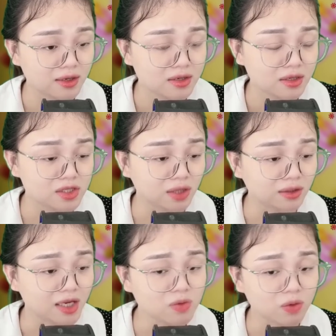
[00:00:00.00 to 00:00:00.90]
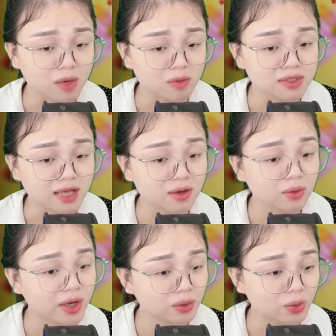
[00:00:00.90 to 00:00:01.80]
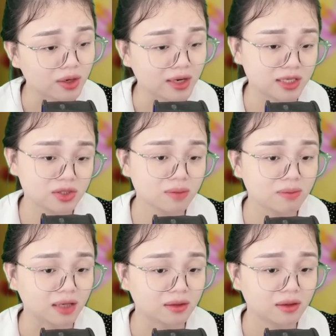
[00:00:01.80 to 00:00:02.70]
thì chợt thấy một bóng dáng quen thuộc ngay trước mặt.